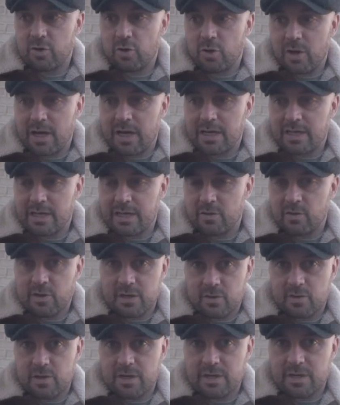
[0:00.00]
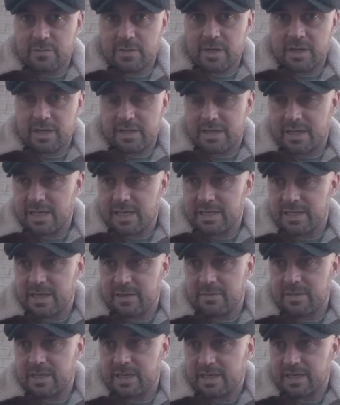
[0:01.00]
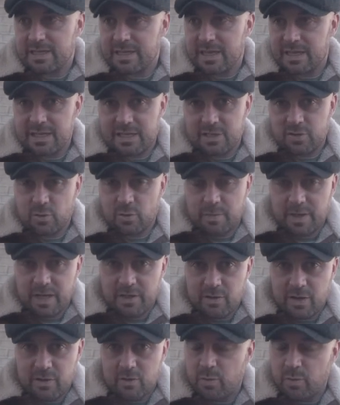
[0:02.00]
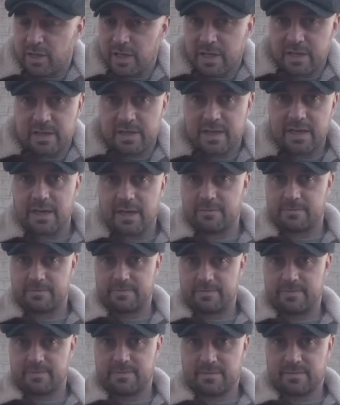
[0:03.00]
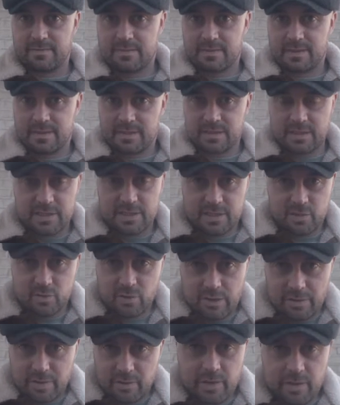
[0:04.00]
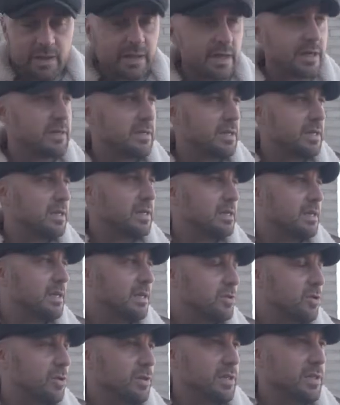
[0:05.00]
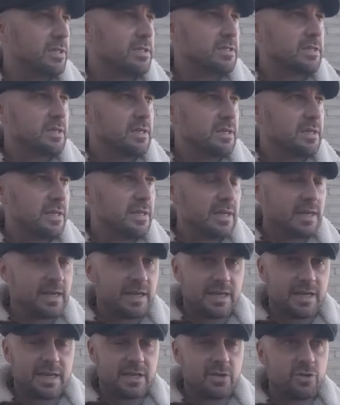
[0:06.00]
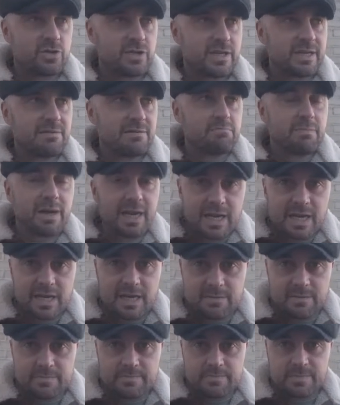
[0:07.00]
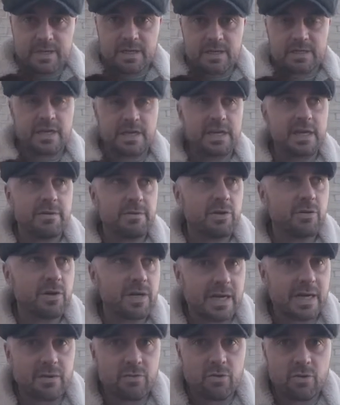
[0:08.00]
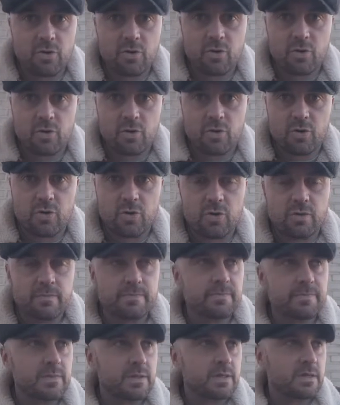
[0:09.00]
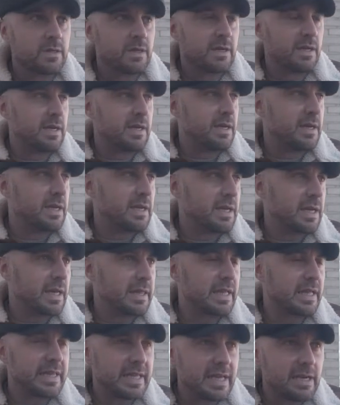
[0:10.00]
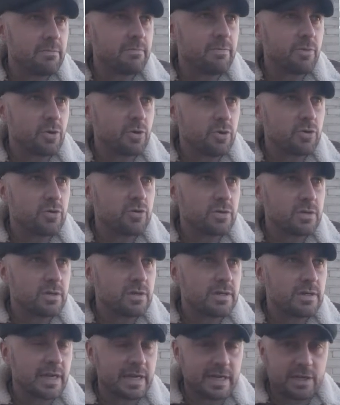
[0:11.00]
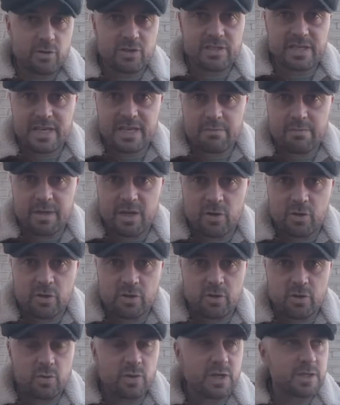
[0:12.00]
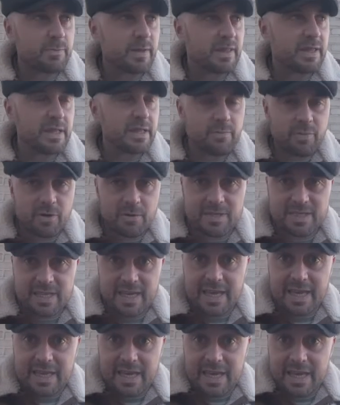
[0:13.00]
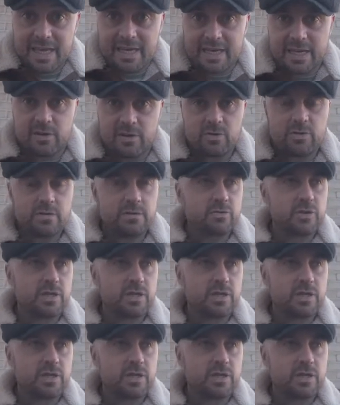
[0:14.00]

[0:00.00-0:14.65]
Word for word: lo hagan y no recojan las mierdas, ya, ya, ya está estropeando a la comunidad entera. Es que es, que es una vergüenza. Entonces, eh, yo sé que en Málaga se ha llevado a cabo eh, hace tiempo, que creo que sigue en vigor, una especie de pruebas de ADN, ¿no? O